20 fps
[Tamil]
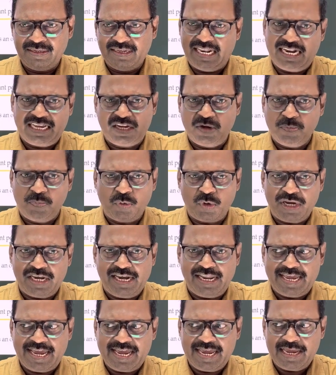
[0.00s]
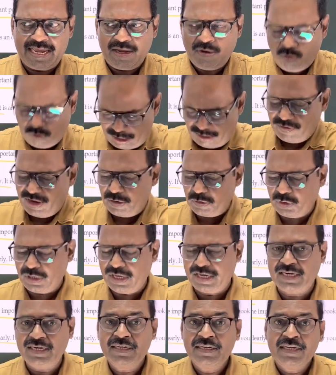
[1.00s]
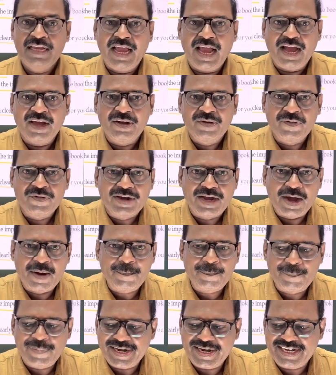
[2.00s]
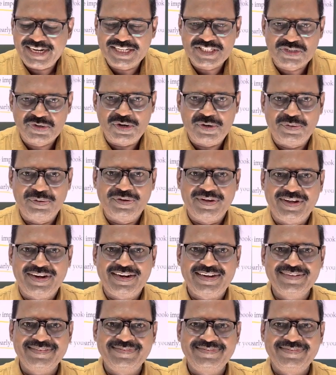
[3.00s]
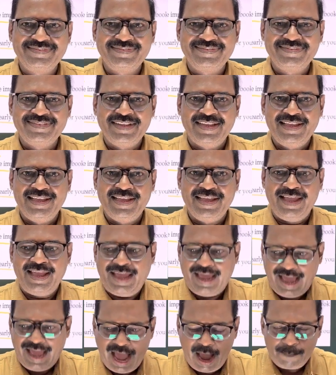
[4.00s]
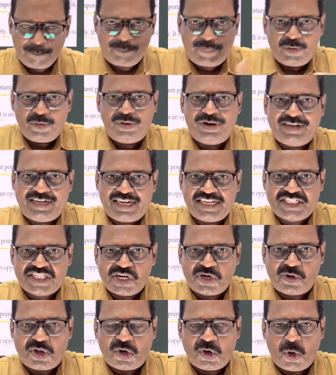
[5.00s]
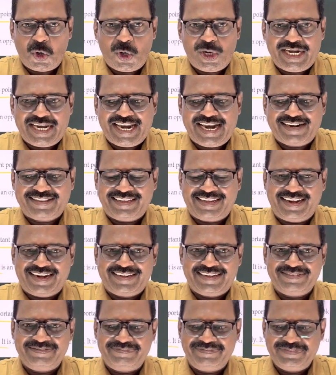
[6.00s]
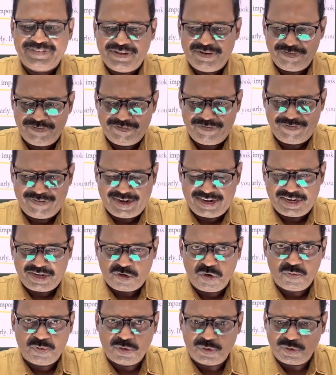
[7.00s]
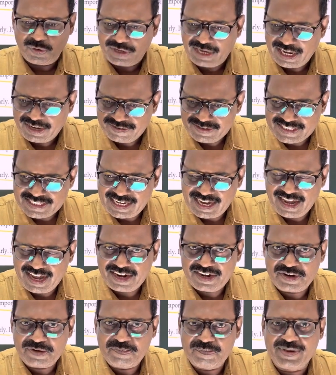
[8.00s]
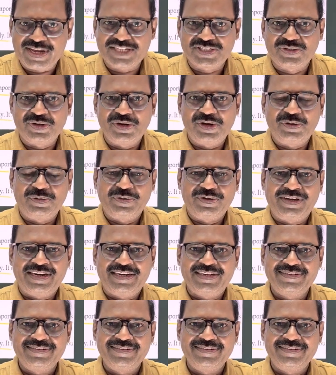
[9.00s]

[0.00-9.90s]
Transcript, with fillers: எனக்கு புரியலையே ஓகேவா உட்காரு கம்ப்ளீட்டாக சொல்லி கொடுக்குறேன் அப்போ ஒரு டீச்சரோட ரோல் நீ எடுத்துக்கிற ஃப்ரெண்டை கூப்பிட்டு உட்கார வச்சு அருமையாக சொல்லி கொடுக்குற